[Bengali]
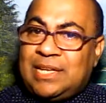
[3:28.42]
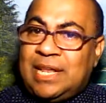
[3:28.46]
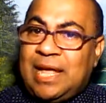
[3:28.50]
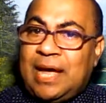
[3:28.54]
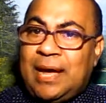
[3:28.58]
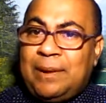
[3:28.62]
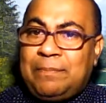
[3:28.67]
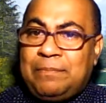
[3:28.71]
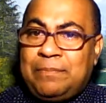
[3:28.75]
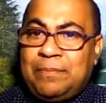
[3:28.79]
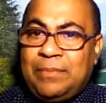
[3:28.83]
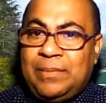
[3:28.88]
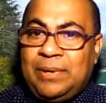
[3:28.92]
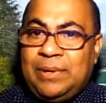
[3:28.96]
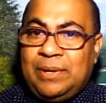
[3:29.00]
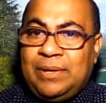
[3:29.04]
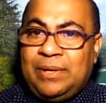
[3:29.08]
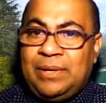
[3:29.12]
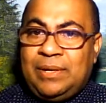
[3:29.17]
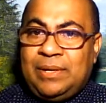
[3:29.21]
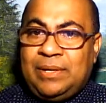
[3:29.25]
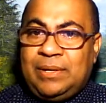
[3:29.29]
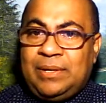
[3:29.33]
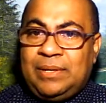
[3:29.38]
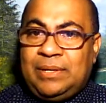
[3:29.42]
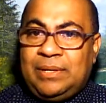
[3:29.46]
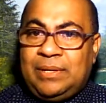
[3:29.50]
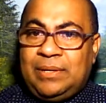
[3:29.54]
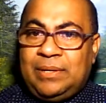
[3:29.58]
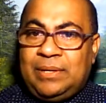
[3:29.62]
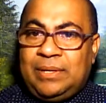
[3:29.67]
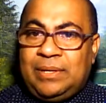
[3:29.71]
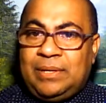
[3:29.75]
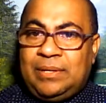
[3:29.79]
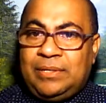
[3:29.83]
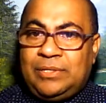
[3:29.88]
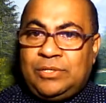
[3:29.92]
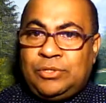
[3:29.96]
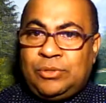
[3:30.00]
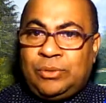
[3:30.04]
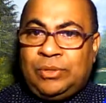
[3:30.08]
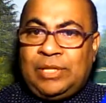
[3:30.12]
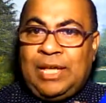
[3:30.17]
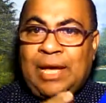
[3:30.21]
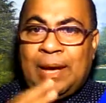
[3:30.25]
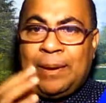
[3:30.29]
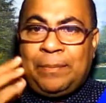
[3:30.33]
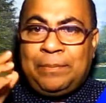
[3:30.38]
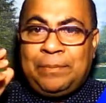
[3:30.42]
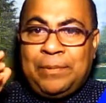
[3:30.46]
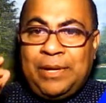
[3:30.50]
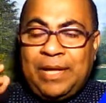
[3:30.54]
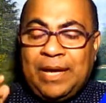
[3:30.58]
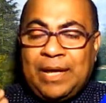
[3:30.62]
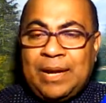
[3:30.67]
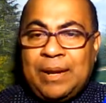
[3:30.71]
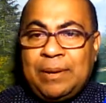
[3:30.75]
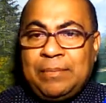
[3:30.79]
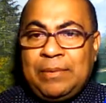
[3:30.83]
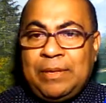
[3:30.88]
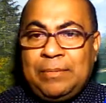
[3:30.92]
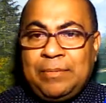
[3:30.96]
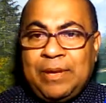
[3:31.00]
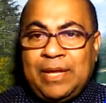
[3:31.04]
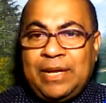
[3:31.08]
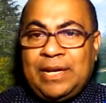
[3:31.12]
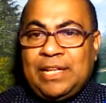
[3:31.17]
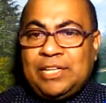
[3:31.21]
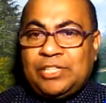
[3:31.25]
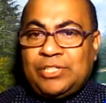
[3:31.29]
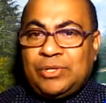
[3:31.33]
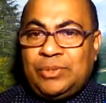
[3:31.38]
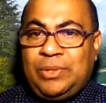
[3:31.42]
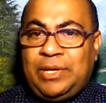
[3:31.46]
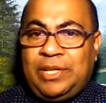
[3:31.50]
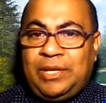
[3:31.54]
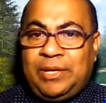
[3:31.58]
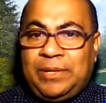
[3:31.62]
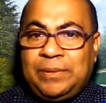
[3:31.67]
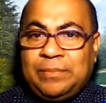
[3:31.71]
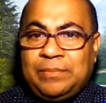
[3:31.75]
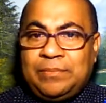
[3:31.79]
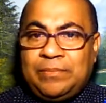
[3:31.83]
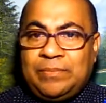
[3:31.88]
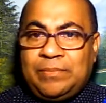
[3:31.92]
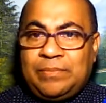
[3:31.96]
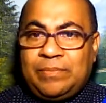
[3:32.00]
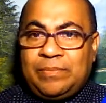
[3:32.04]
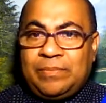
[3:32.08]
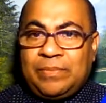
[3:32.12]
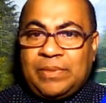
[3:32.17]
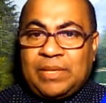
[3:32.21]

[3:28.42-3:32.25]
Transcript: সেই ইসলাম যদি আপনি আর আমি মেনে চলি